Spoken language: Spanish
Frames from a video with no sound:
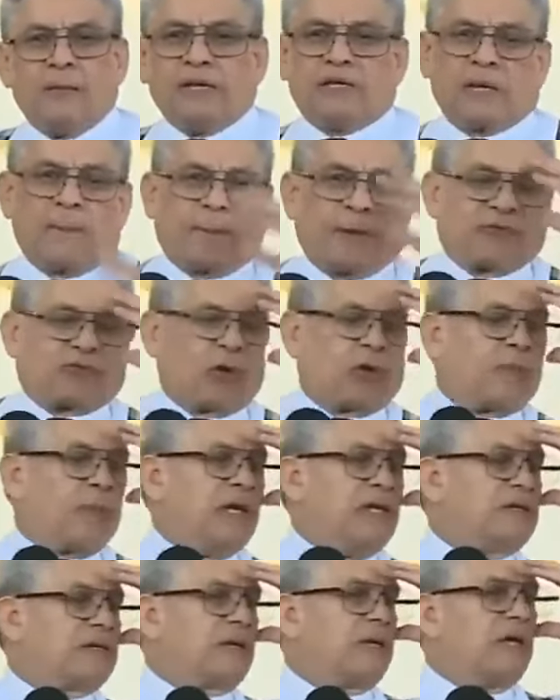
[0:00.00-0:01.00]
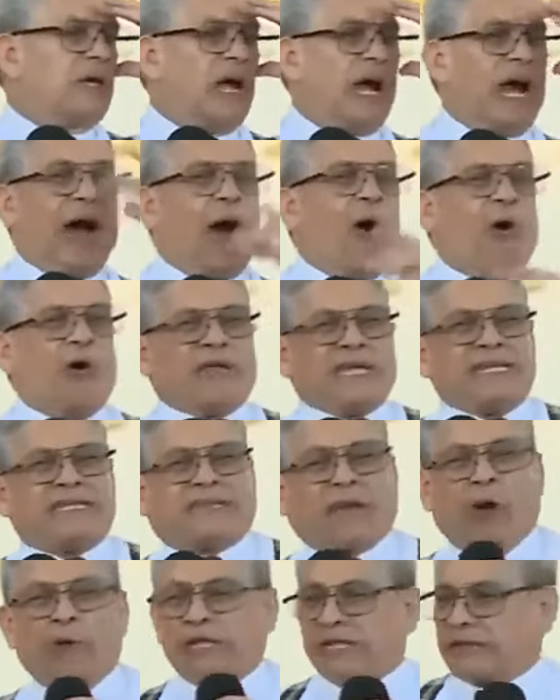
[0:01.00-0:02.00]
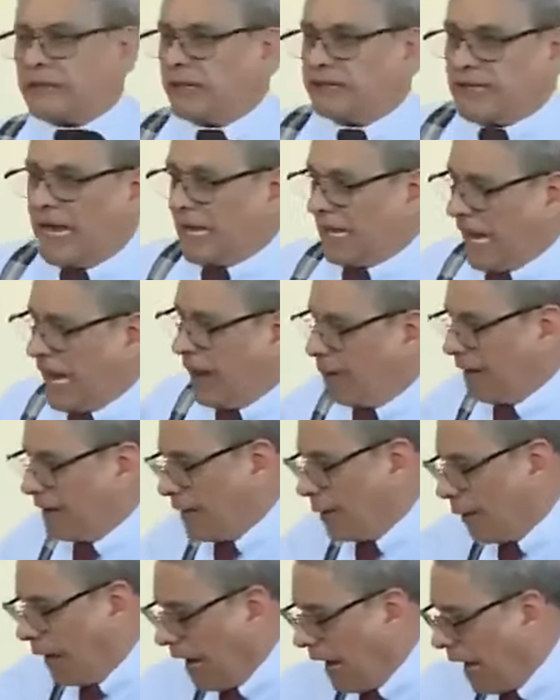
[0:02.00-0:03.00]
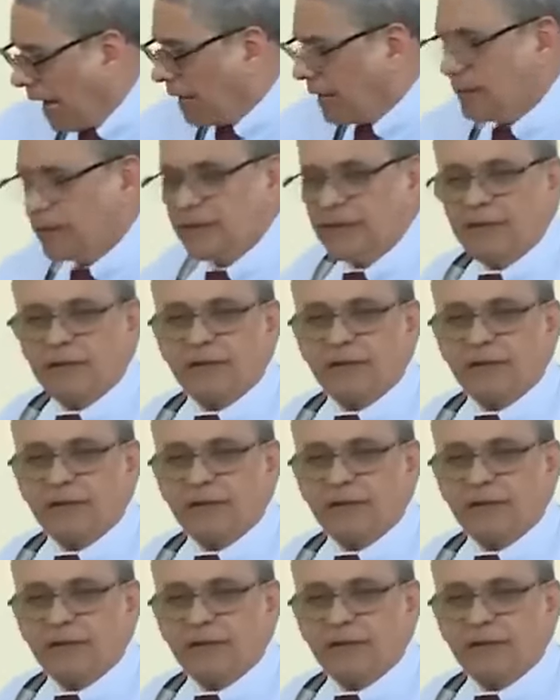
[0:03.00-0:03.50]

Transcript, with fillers: Me dice, pastor, me dice, ahorita, ahorita, se acaba de bajar